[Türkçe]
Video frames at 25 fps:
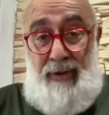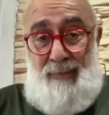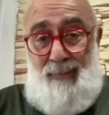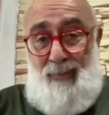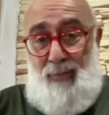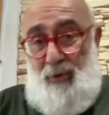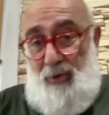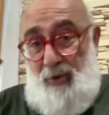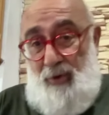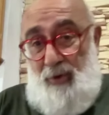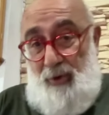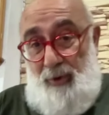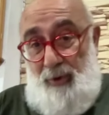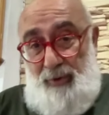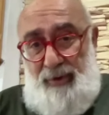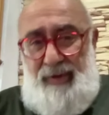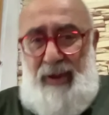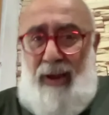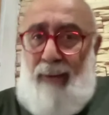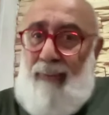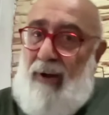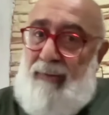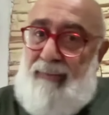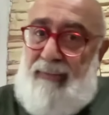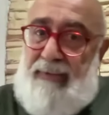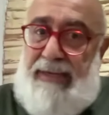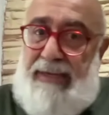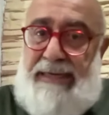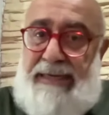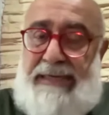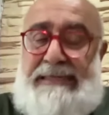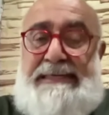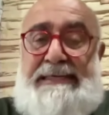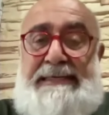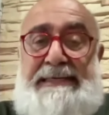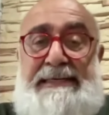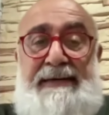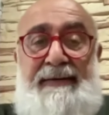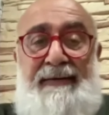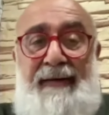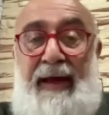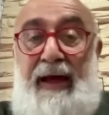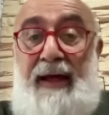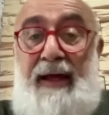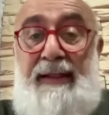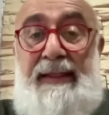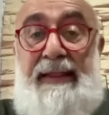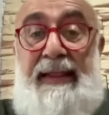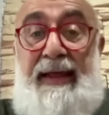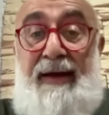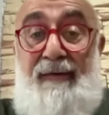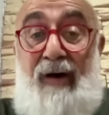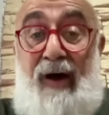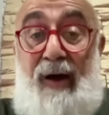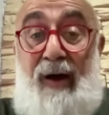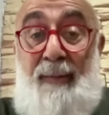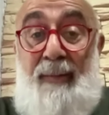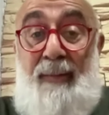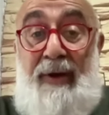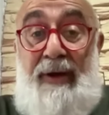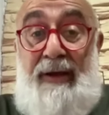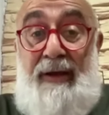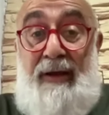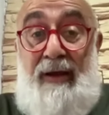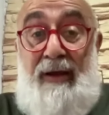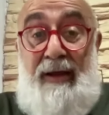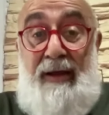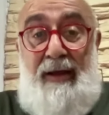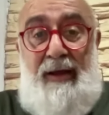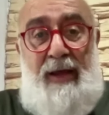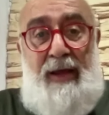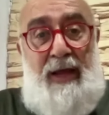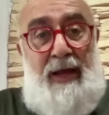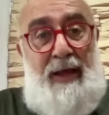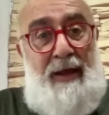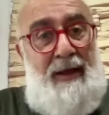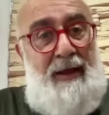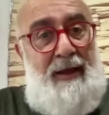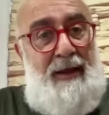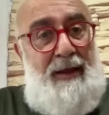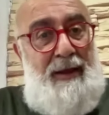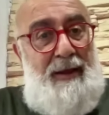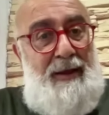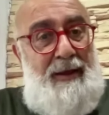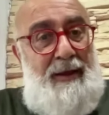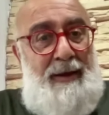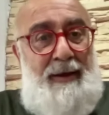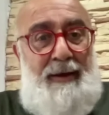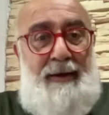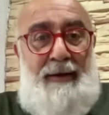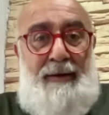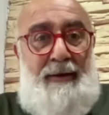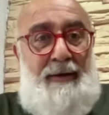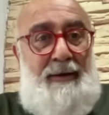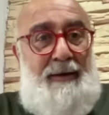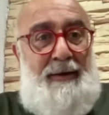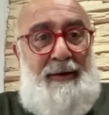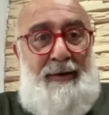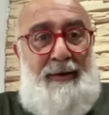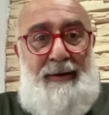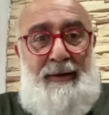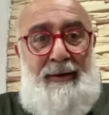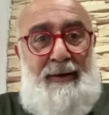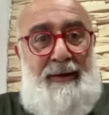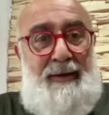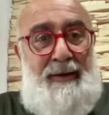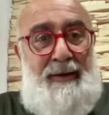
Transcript: bunun tamamlayıcısı veya devamı e,